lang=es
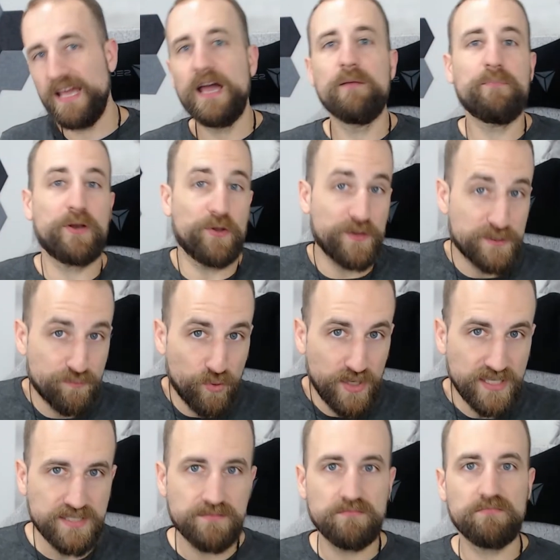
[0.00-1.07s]
Pero
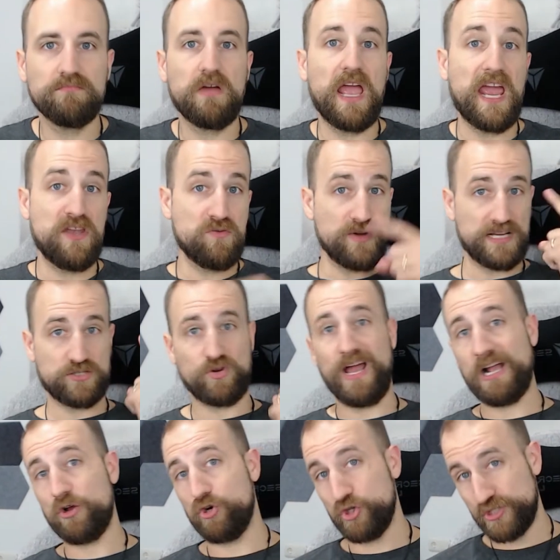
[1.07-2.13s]
después, en una
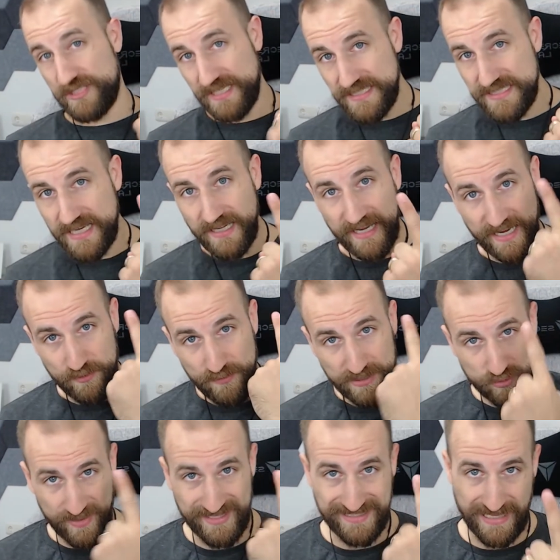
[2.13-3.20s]
sola cosecha, en una
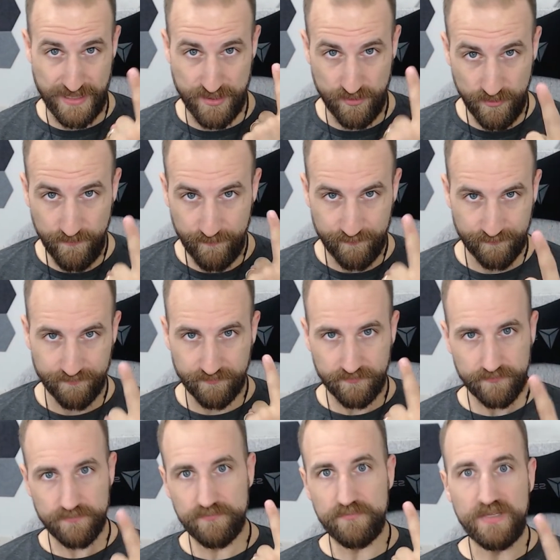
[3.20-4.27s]
sola estación,
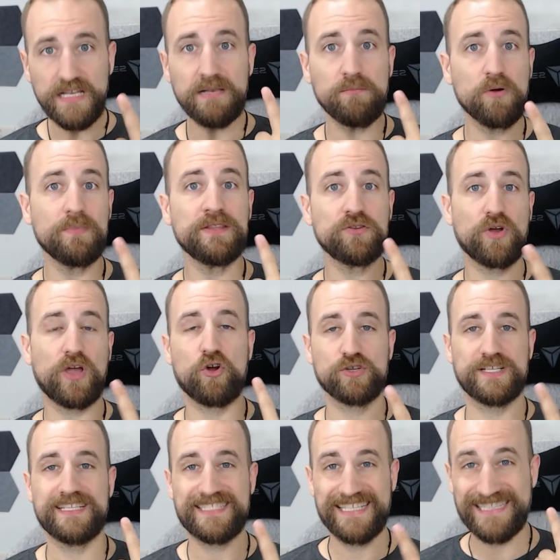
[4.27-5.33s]
el momento que
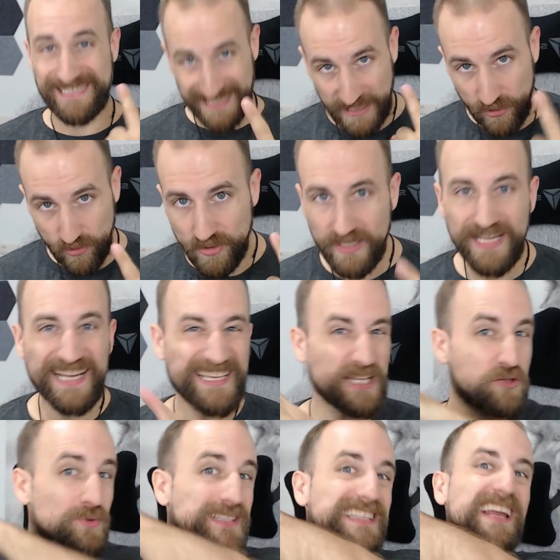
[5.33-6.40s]
coseché trigo, ya
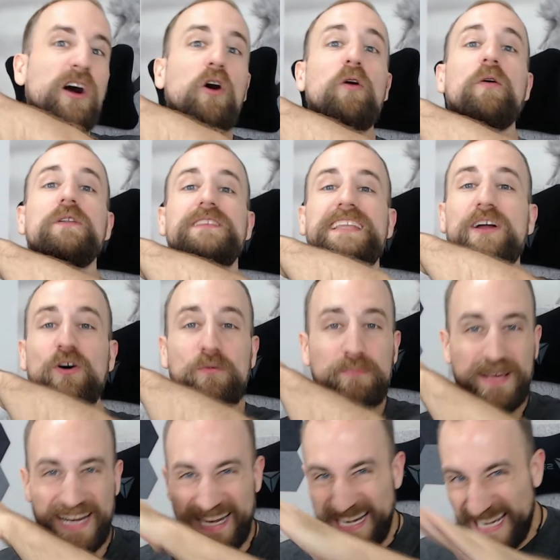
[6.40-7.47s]
tuve trigo, trigo
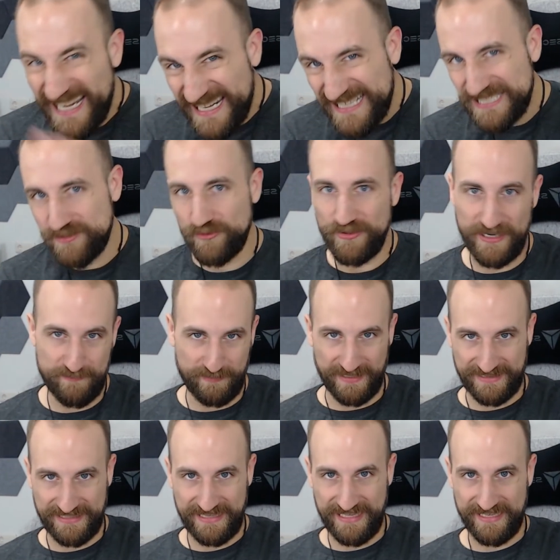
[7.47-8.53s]
para el resto de la
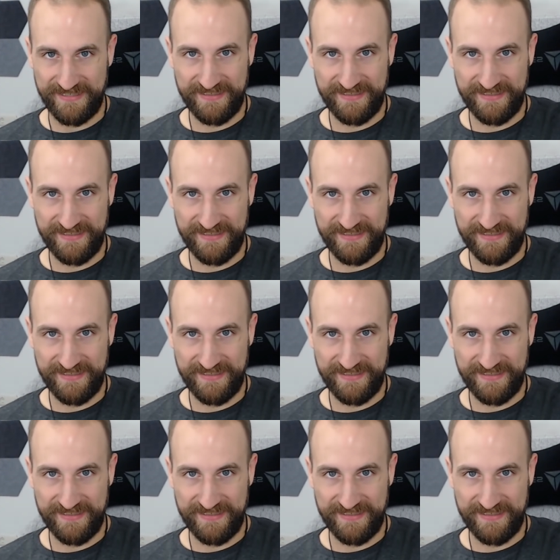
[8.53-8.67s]
partida.